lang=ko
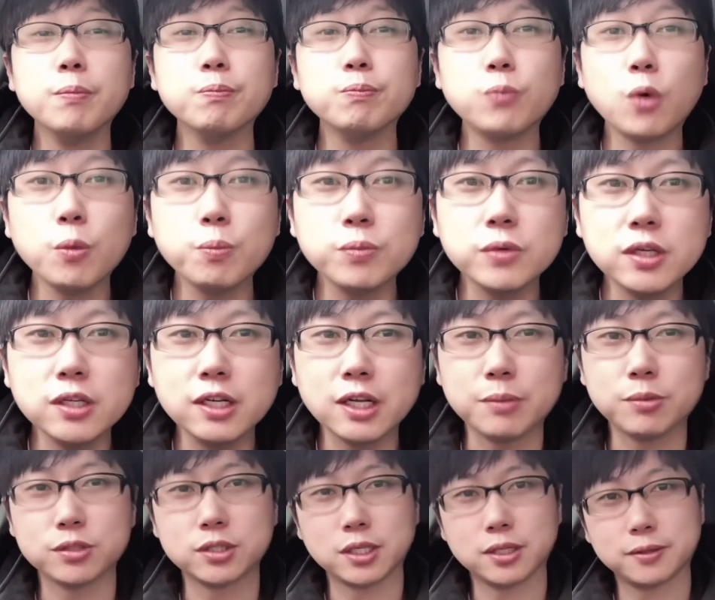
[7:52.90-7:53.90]
뽑기를
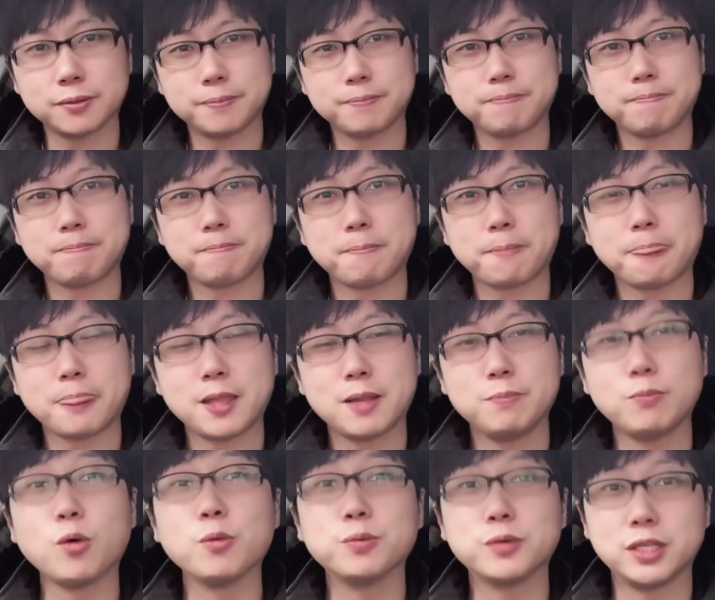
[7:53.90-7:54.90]
해보세요.
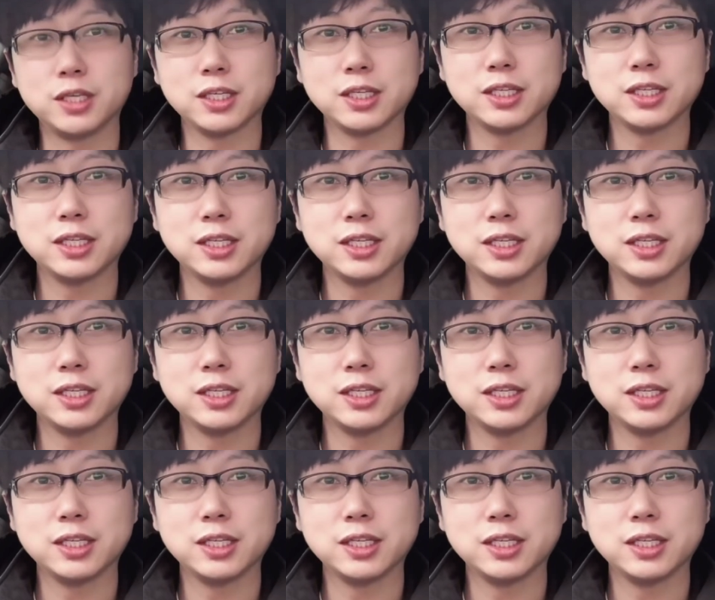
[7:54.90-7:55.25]
뽑기.